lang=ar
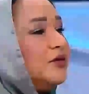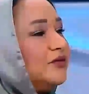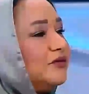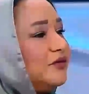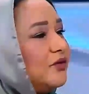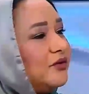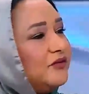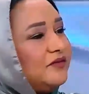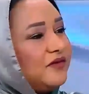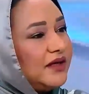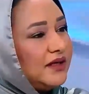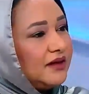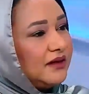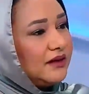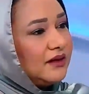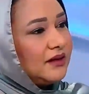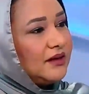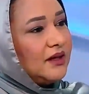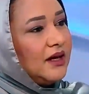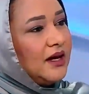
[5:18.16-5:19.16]
يدفعوا الفرق
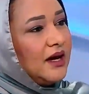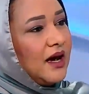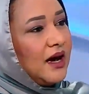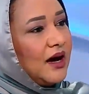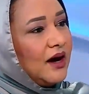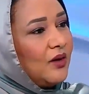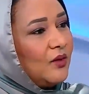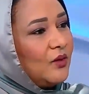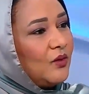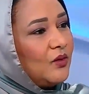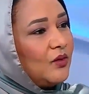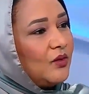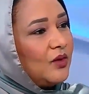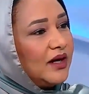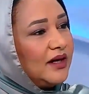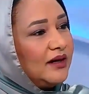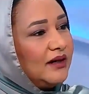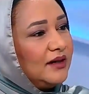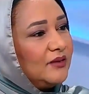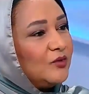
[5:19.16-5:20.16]
نعم. او
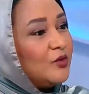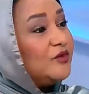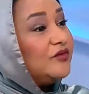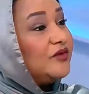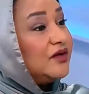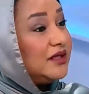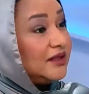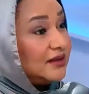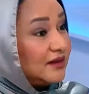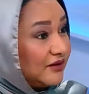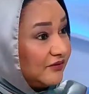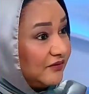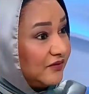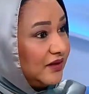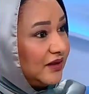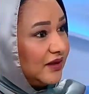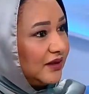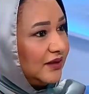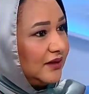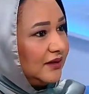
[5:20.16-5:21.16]
الكلفه
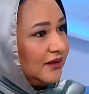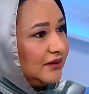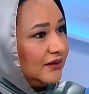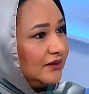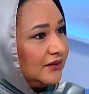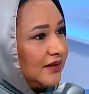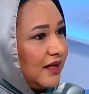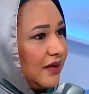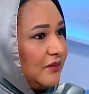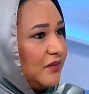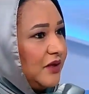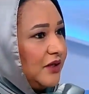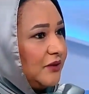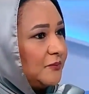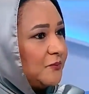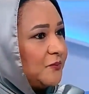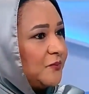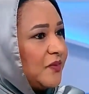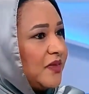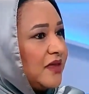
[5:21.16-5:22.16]
الاضافيه للتامين
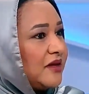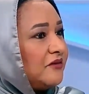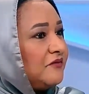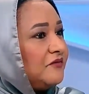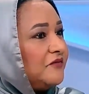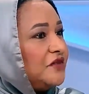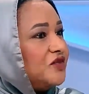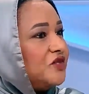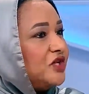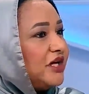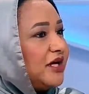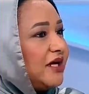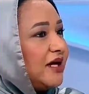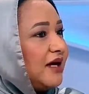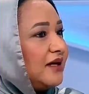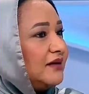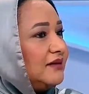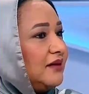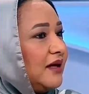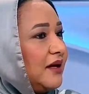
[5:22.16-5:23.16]
في
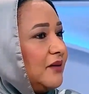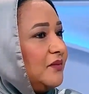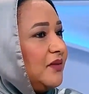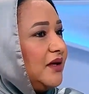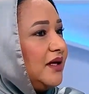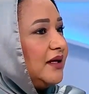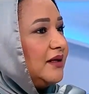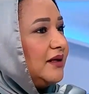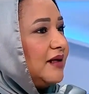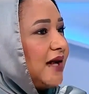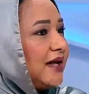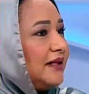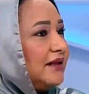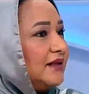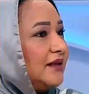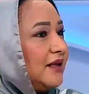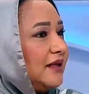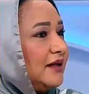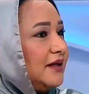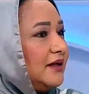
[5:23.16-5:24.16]
شركات تامين
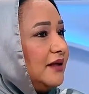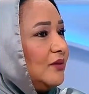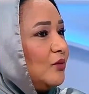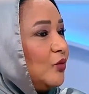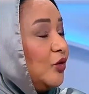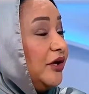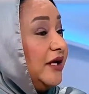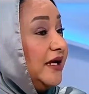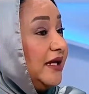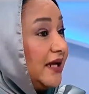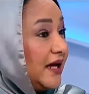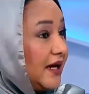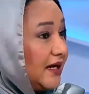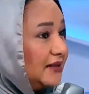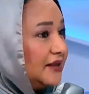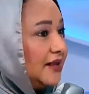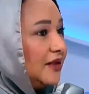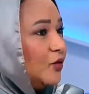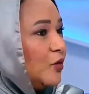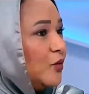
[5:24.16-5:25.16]
حتى
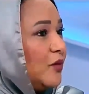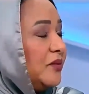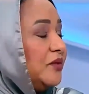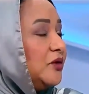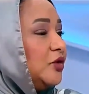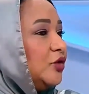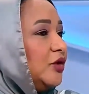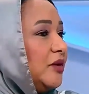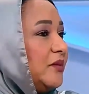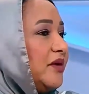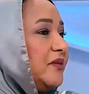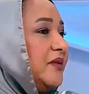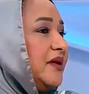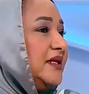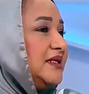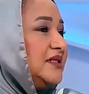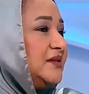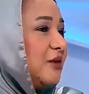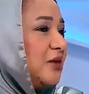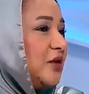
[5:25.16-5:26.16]
المعينات اللي هم بتعتبر
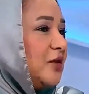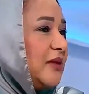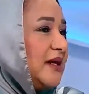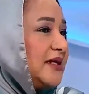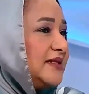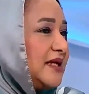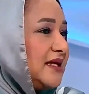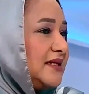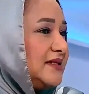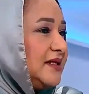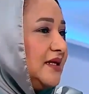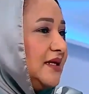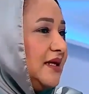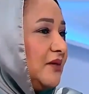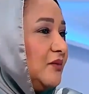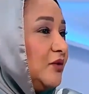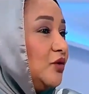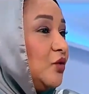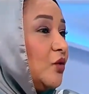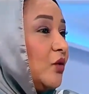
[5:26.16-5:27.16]
بالنسبه لهم اساسيه
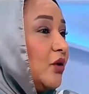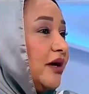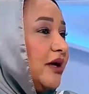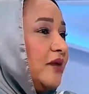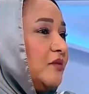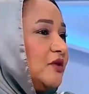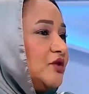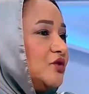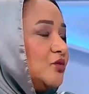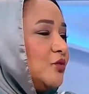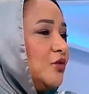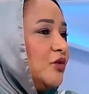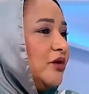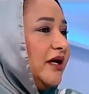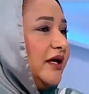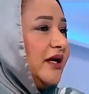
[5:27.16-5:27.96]
بتكون غير مشموله